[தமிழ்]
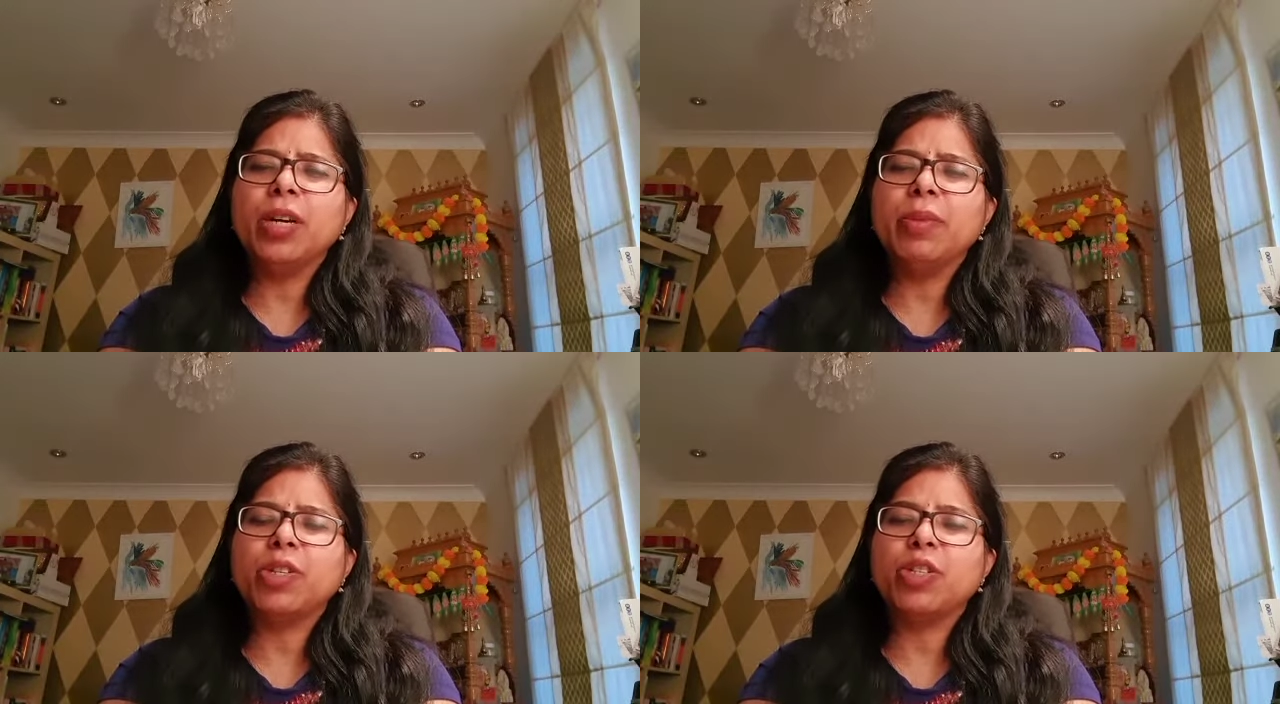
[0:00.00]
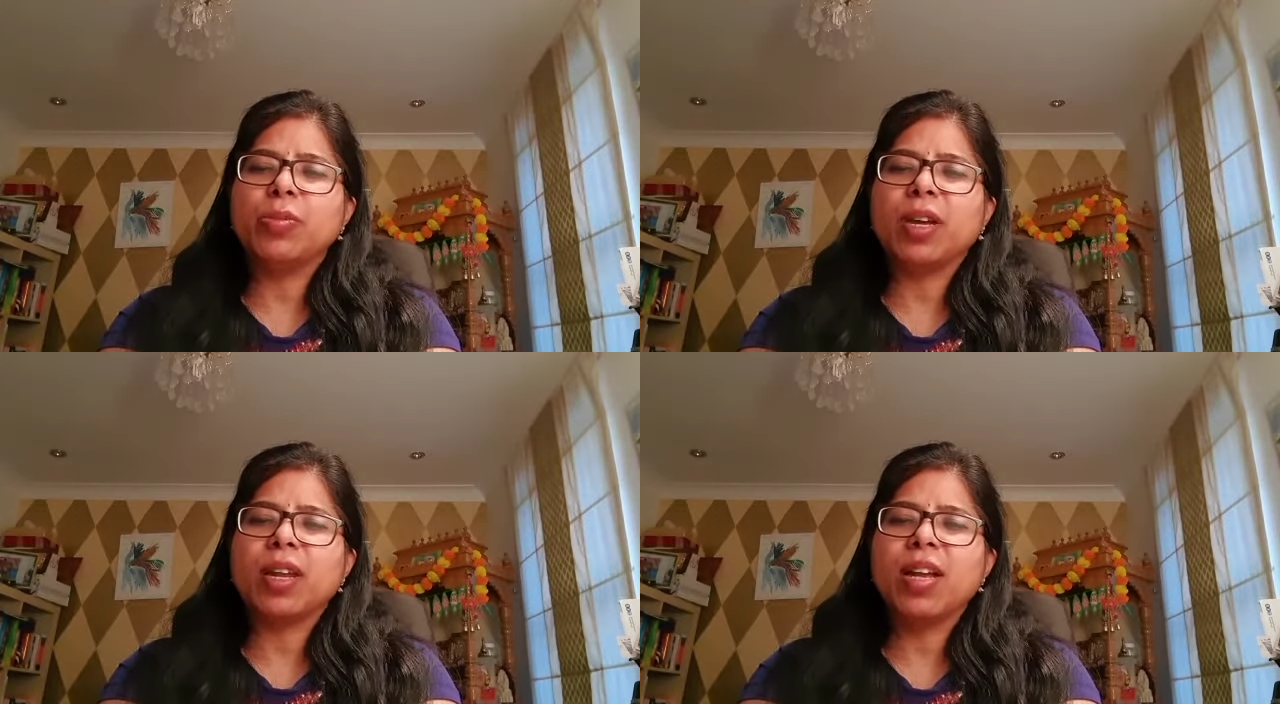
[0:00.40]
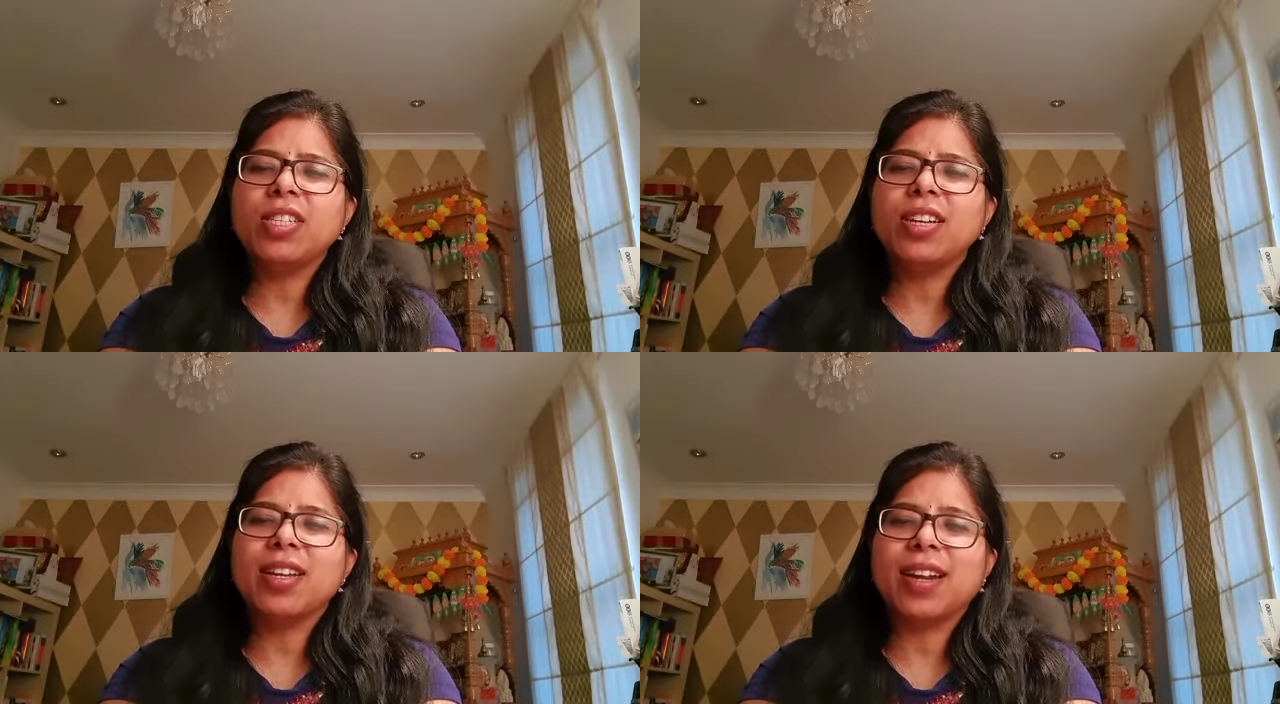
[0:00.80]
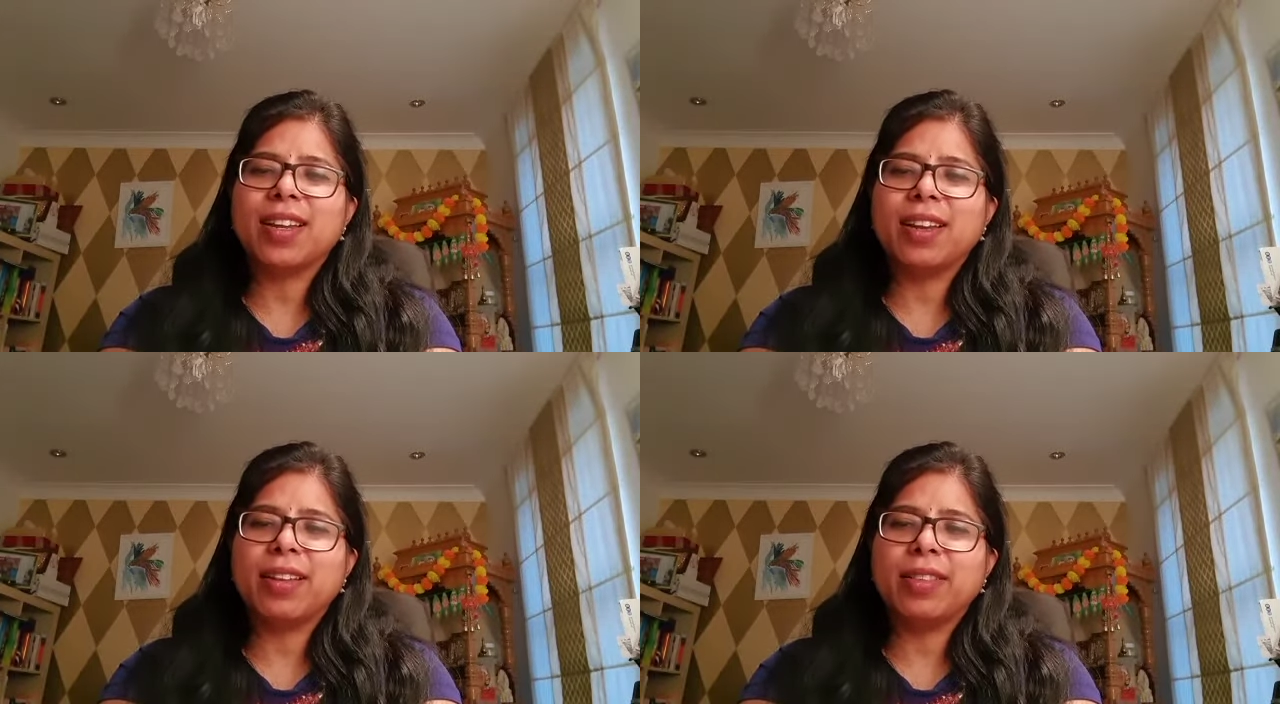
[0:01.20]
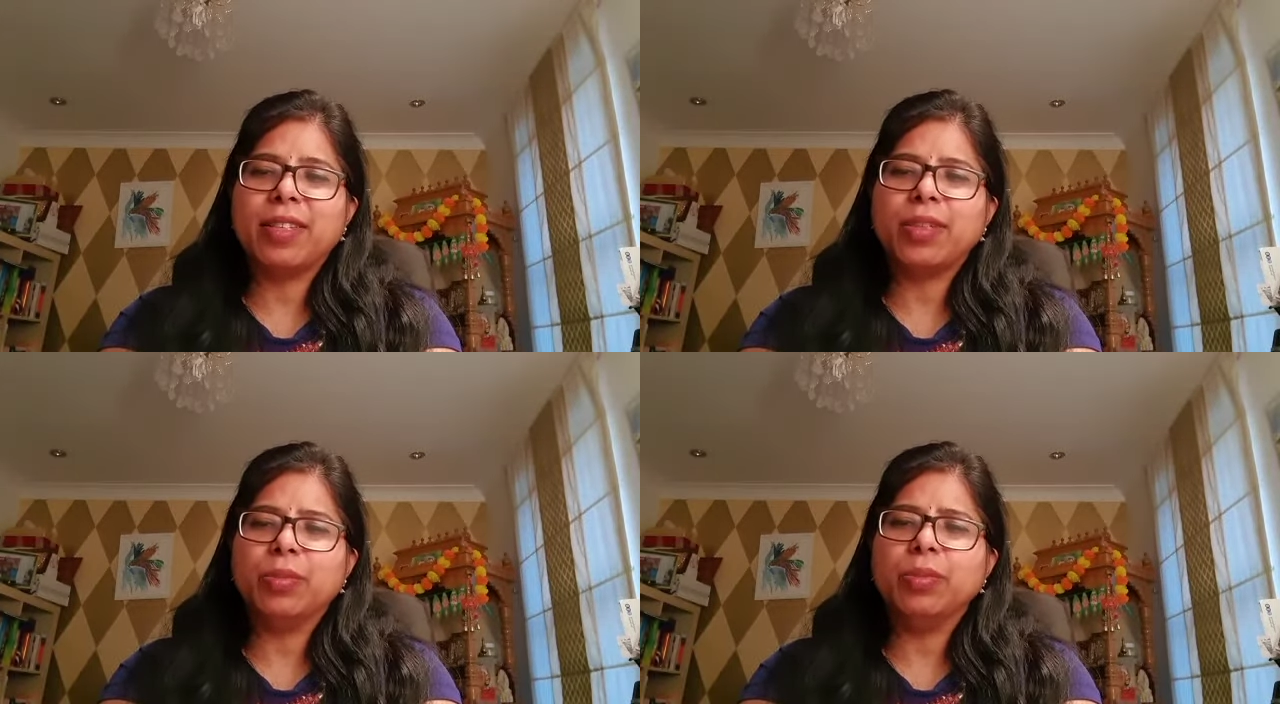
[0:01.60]
மற்றும் கலாச்சார
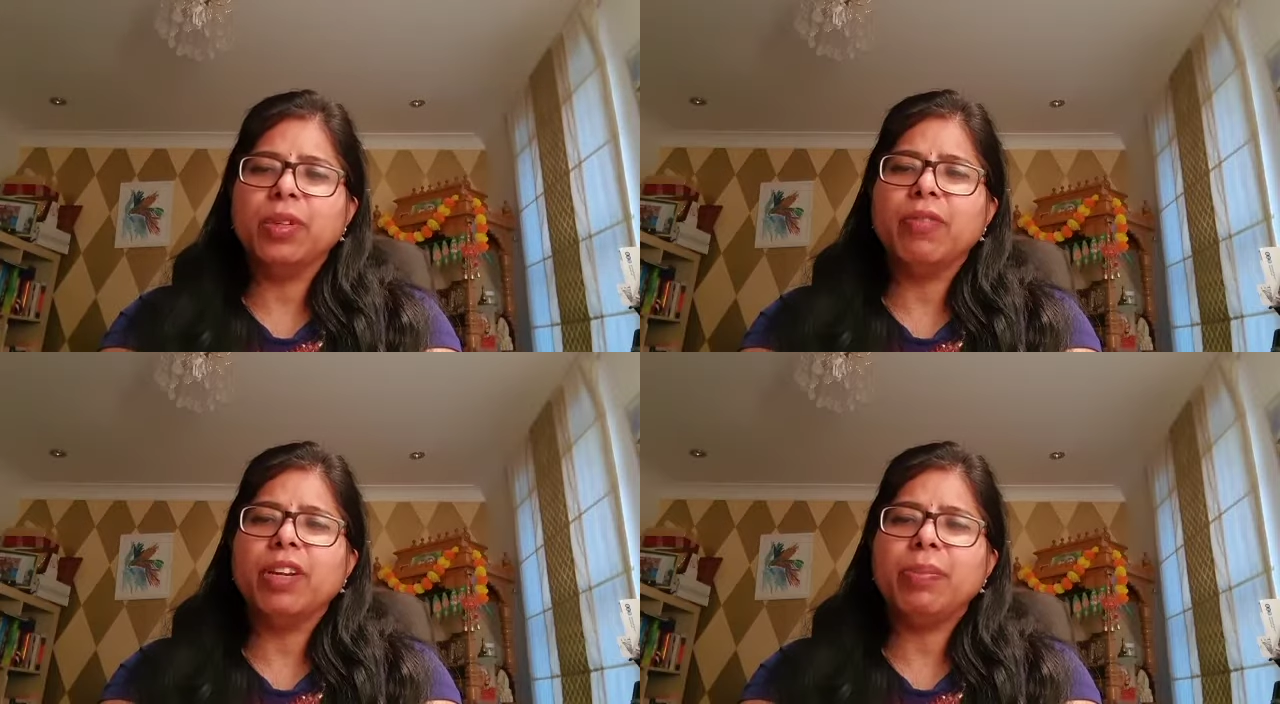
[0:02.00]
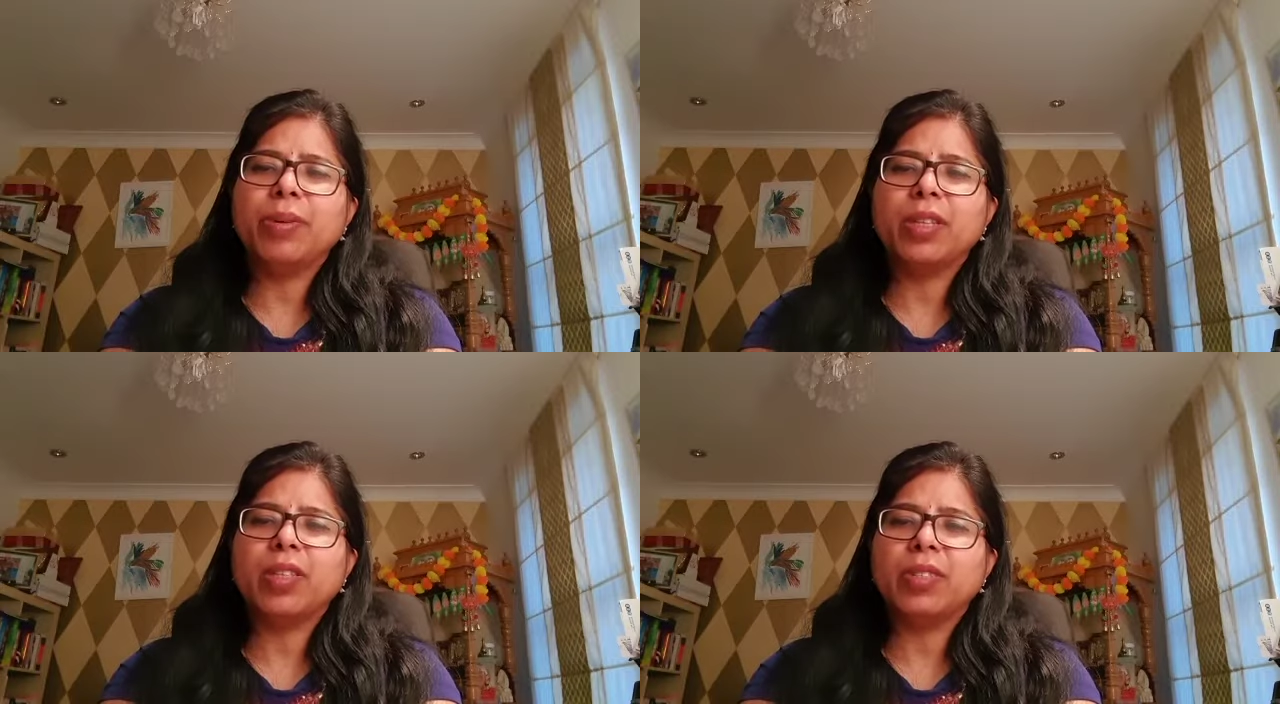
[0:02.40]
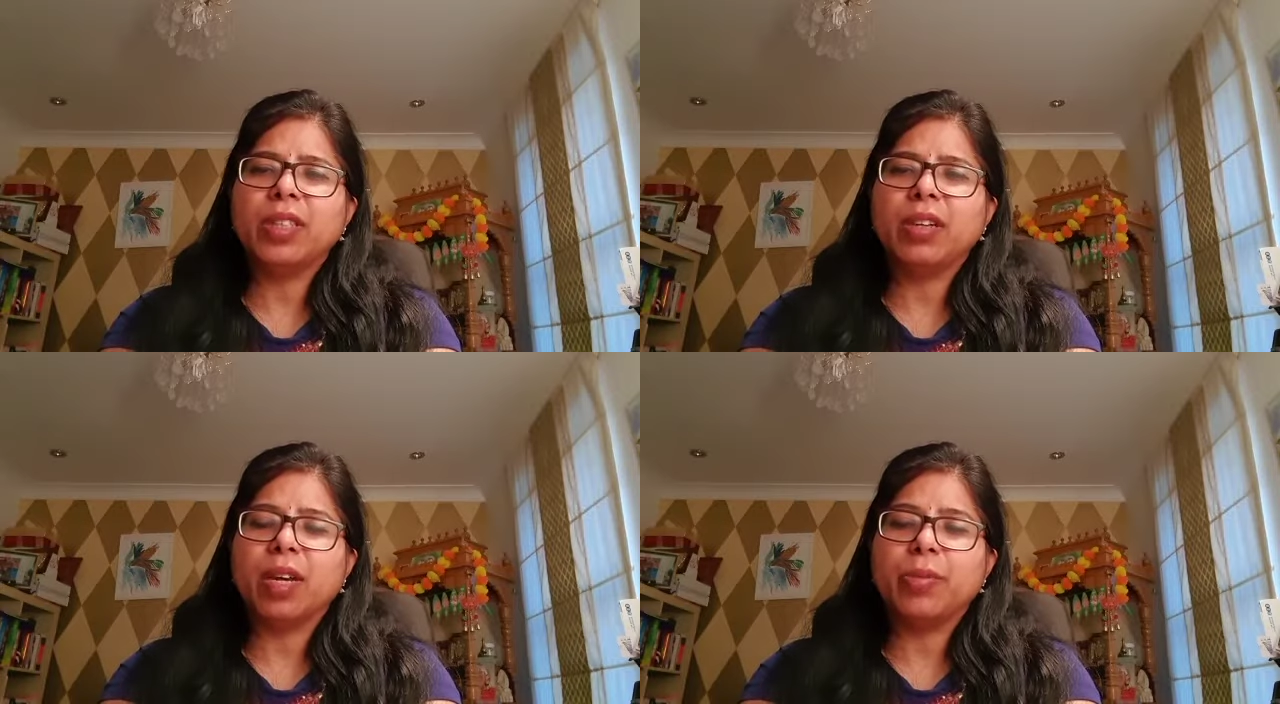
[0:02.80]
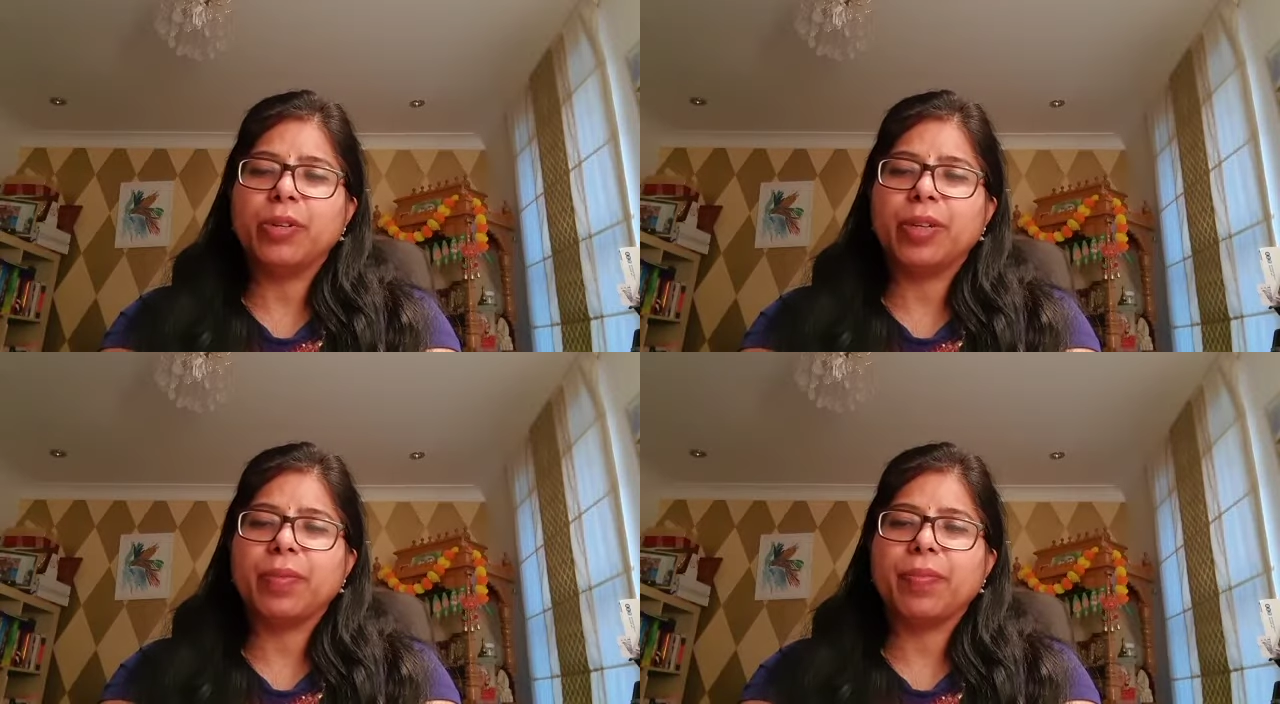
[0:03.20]
அடையாளத்தையும் வெளிப்படுத்துவது தாய்மொழி